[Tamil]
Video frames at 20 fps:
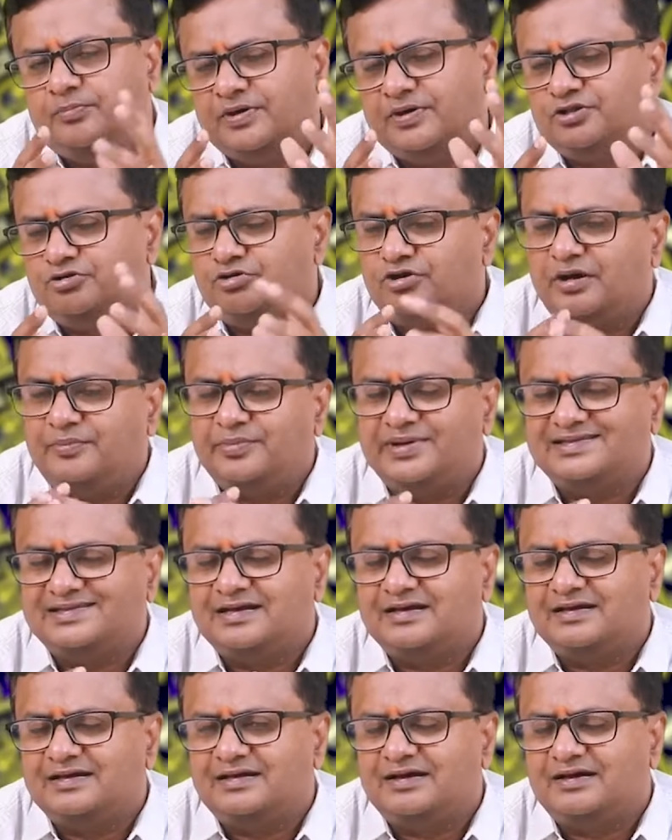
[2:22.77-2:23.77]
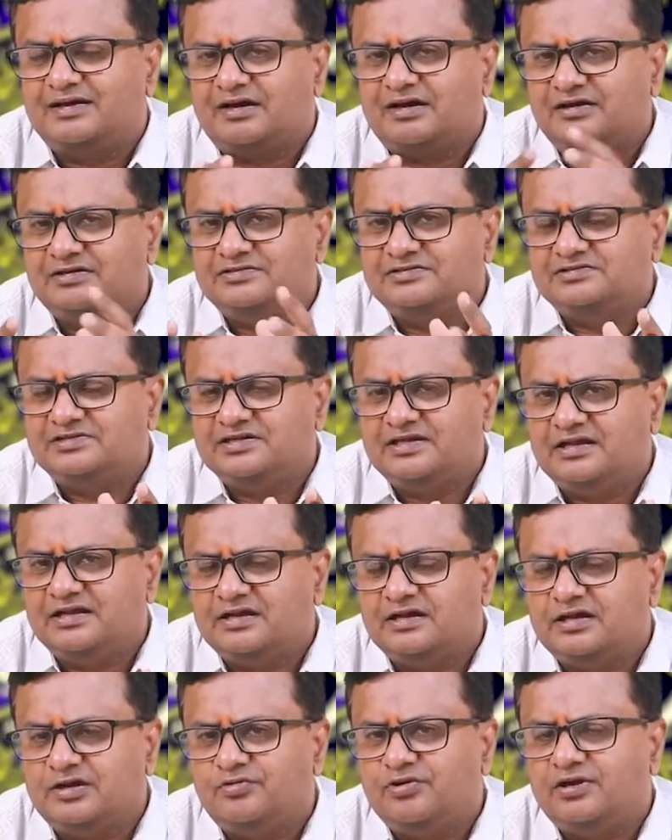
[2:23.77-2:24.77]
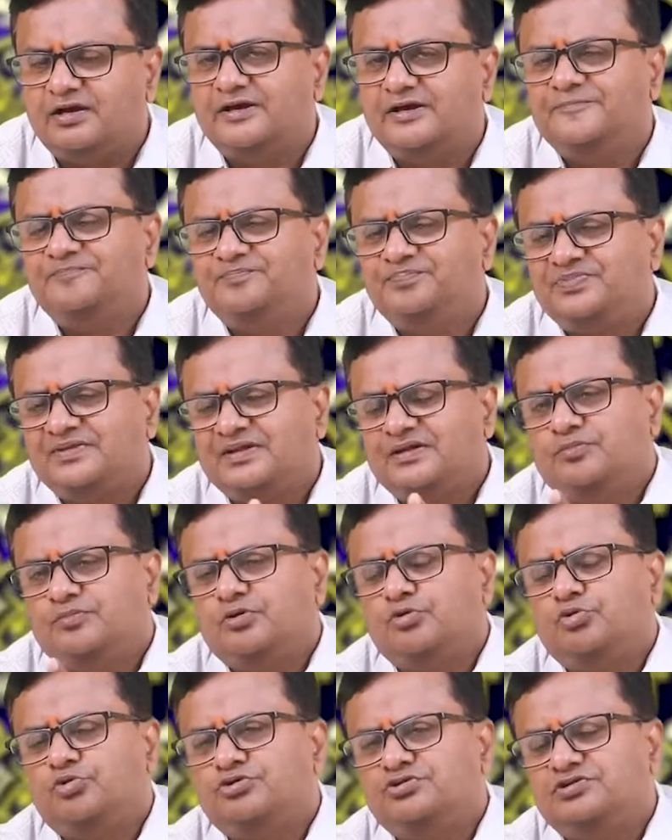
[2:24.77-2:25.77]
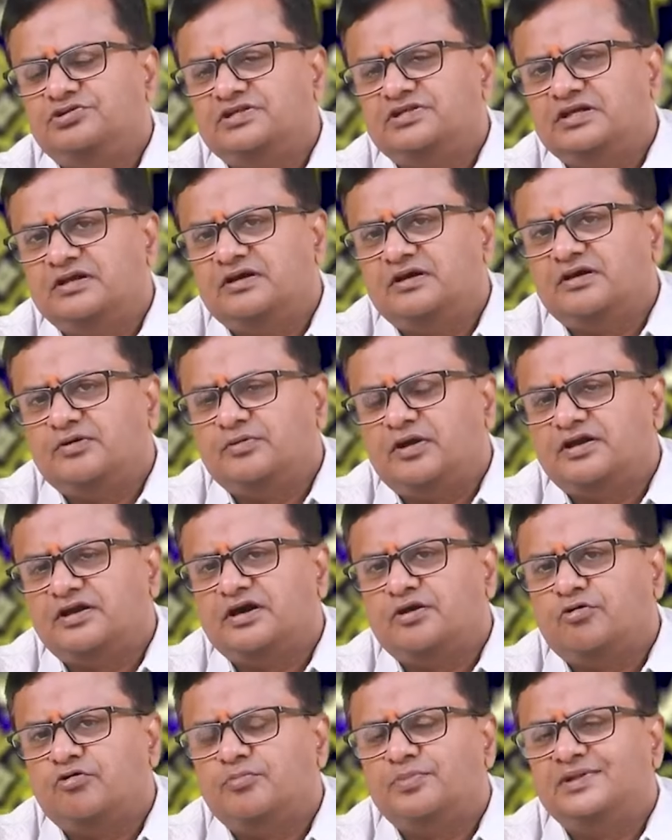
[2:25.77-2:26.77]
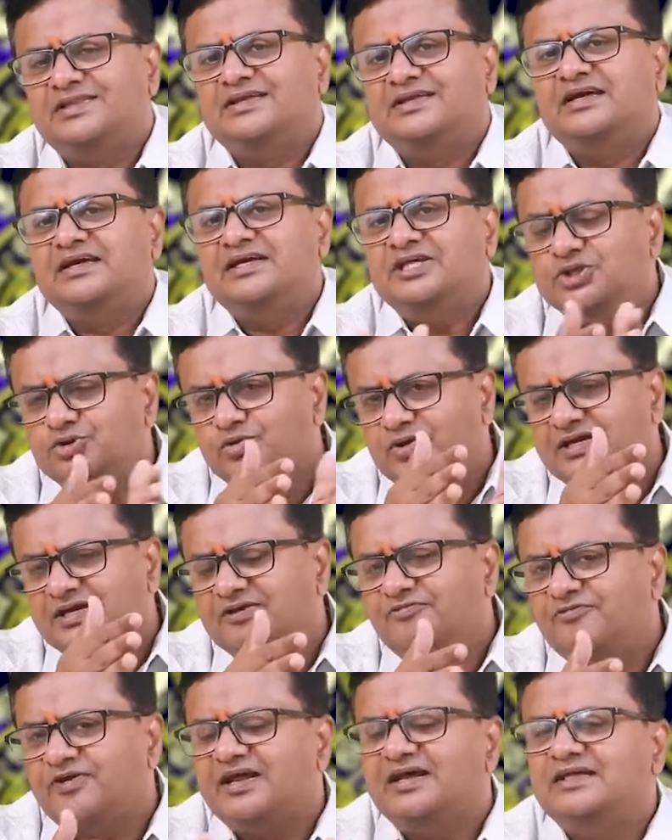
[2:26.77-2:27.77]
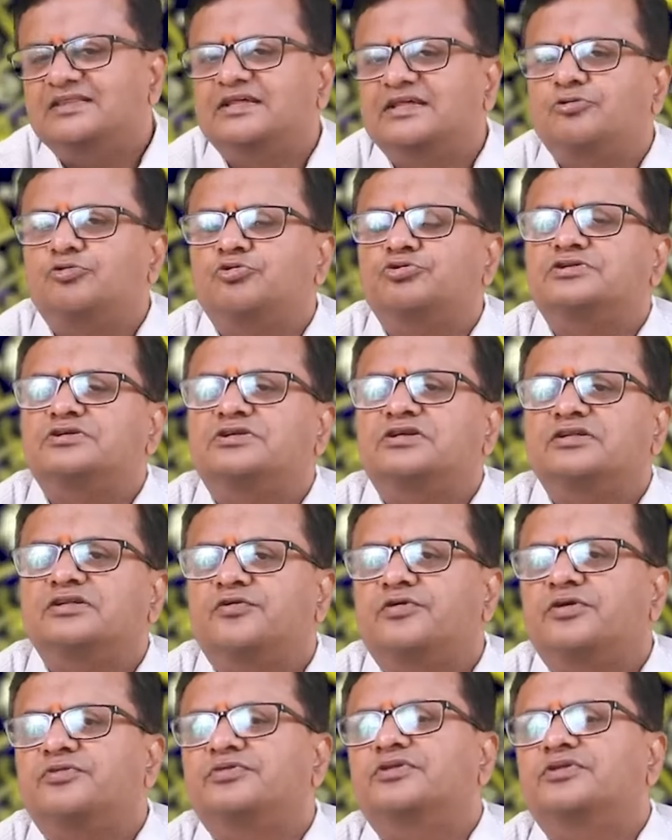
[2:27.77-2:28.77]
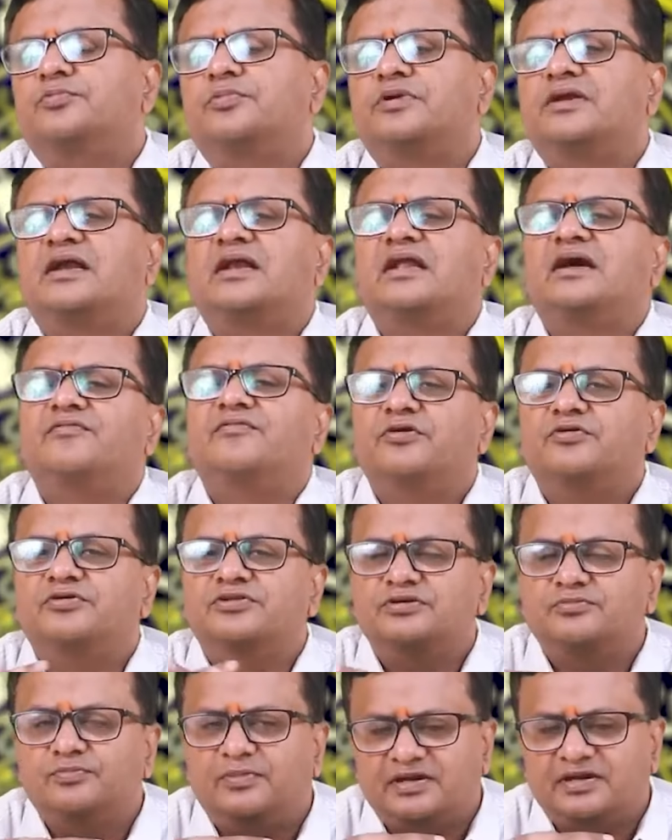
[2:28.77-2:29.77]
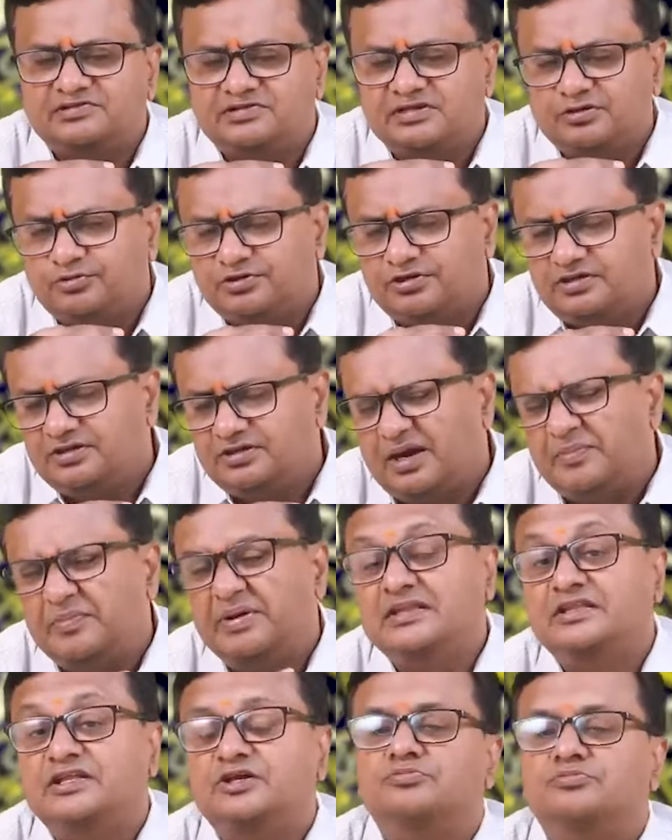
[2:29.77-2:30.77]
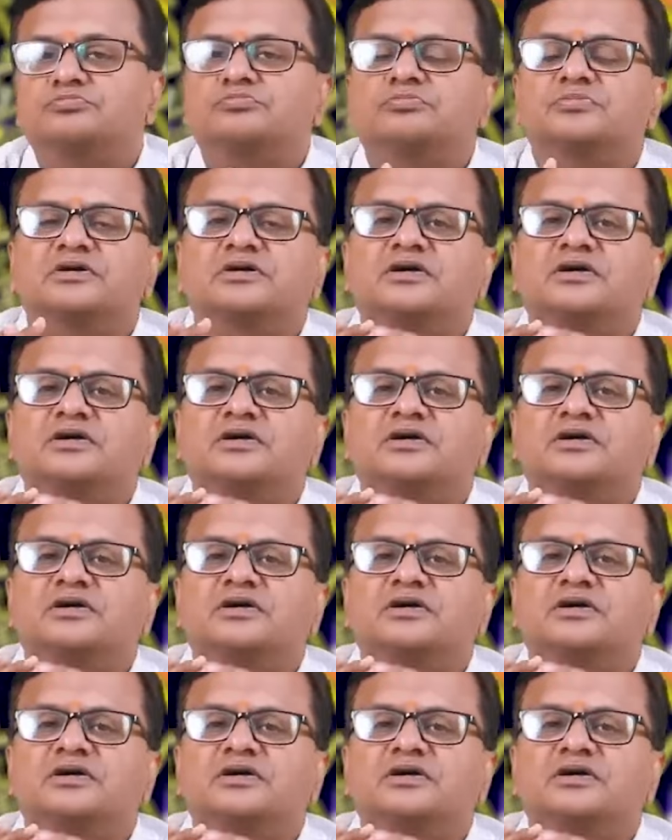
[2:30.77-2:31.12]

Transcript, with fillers: பதினொன்றாம் இடத்துல இருக்கிற ராகு திசையில் இருக்கிறவங்க இப்போ குரு திசை நடக்கிறவங்க பார்த்தீங்கன்னா இது வரைக்கும் விரயத்தை கொடுத்துட்டு இருந்தவர் வந்து இப்போ நல்லாவே வந்து மனசில் ஒரு அமைதியும்